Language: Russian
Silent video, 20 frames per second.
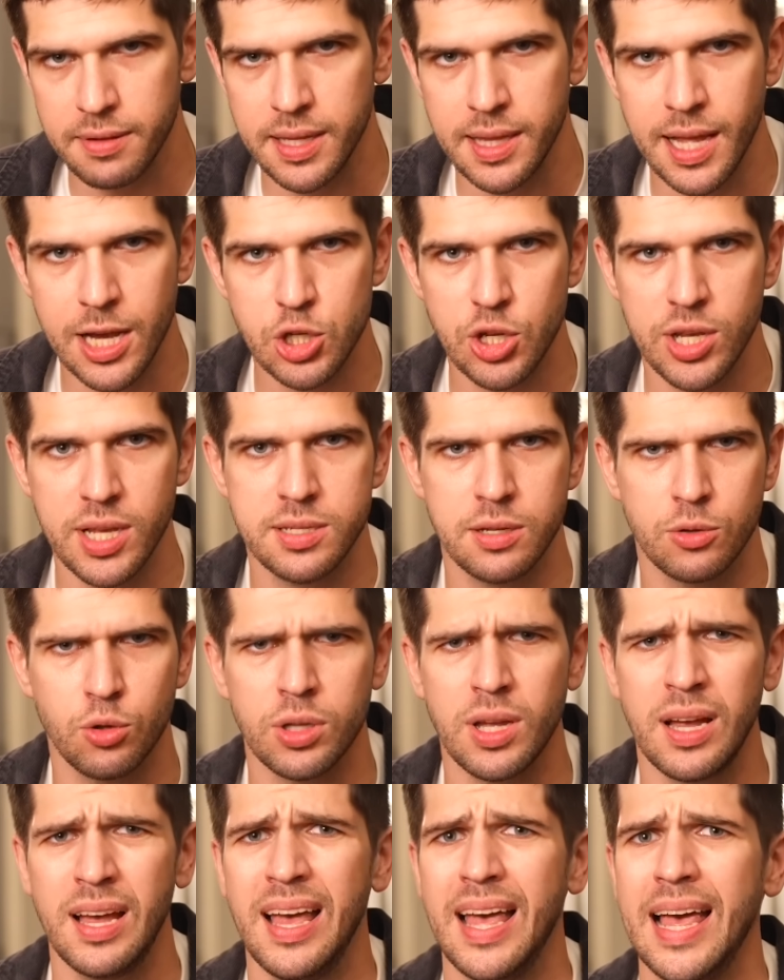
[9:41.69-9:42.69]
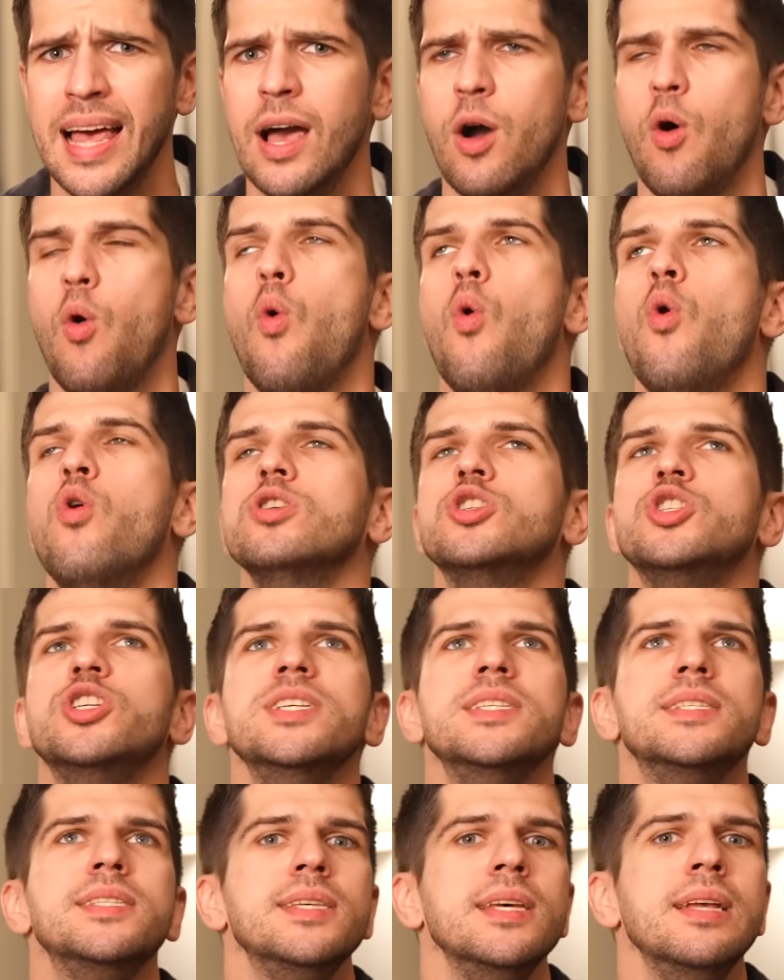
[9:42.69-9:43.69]
И даже если кто-то
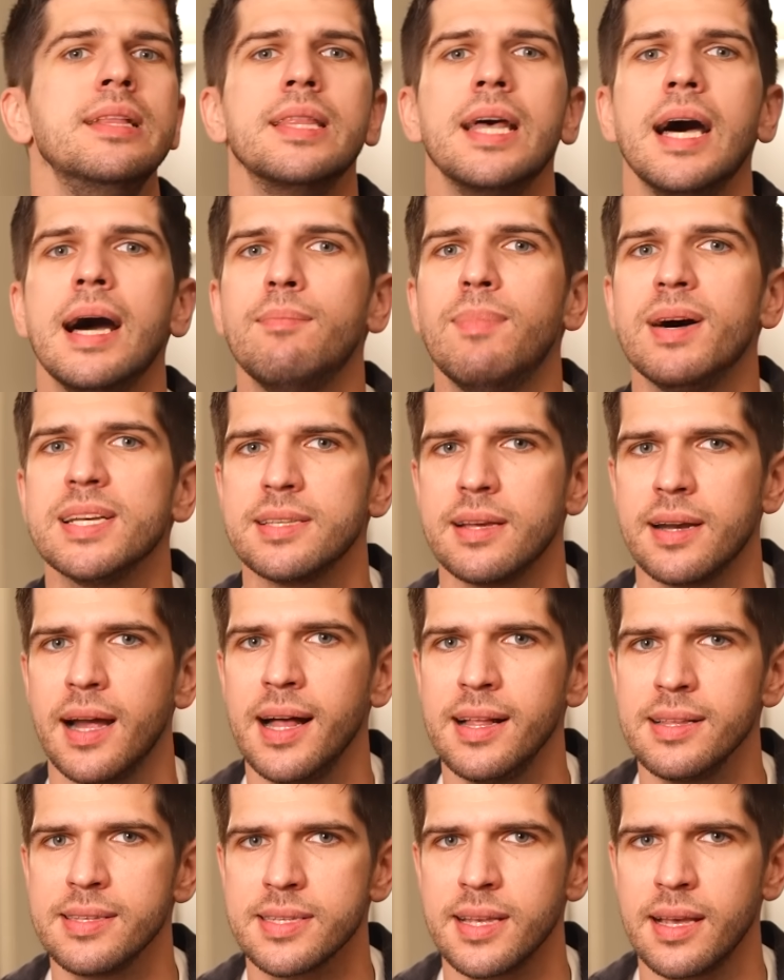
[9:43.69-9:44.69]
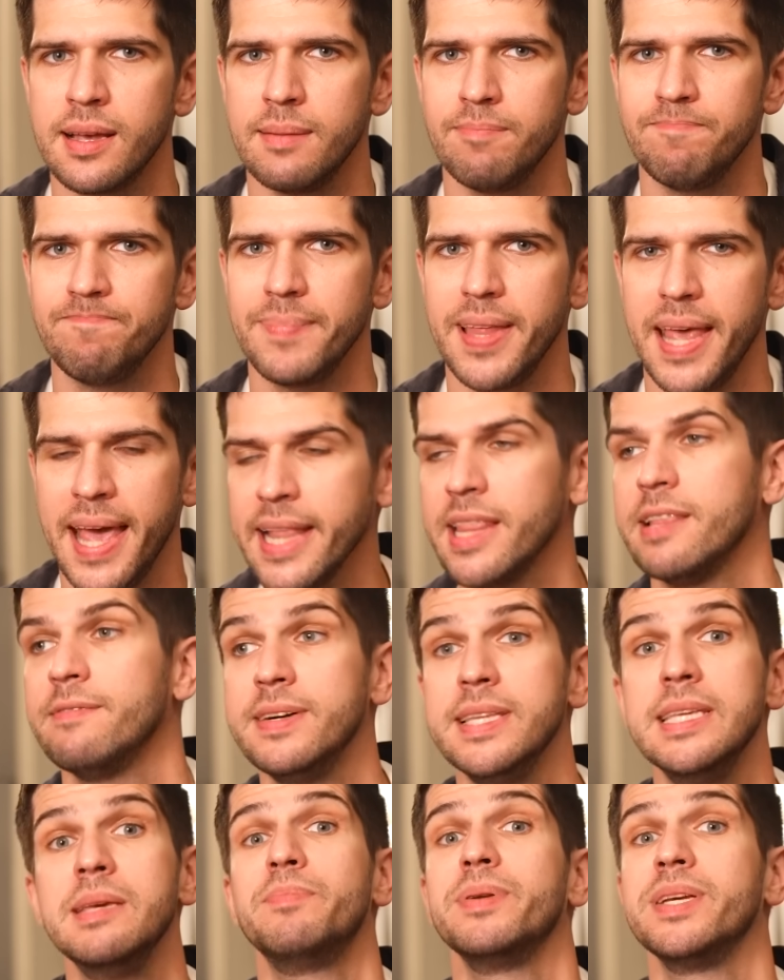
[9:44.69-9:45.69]
очень сильно обосрался,
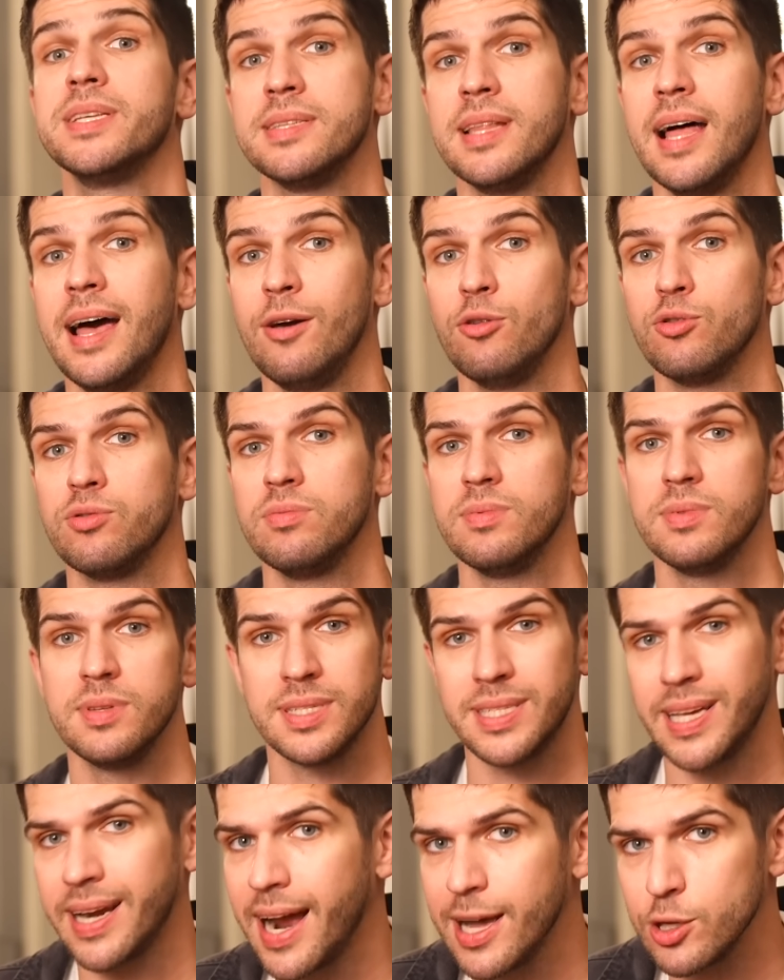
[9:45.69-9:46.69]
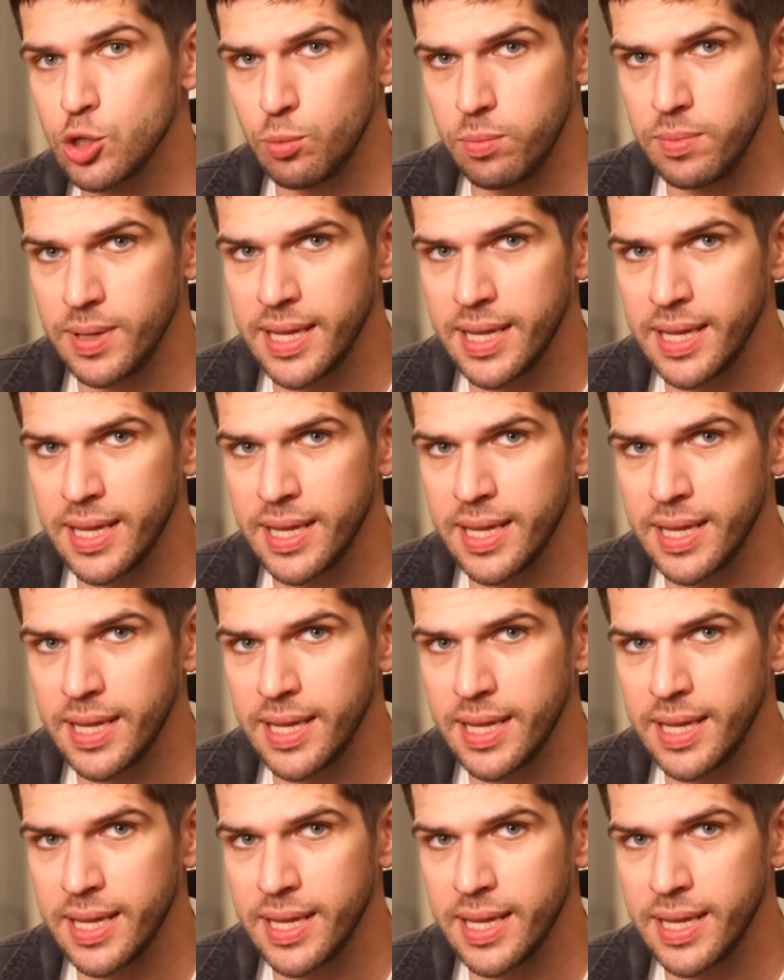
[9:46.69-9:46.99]
этого не признают, сразу.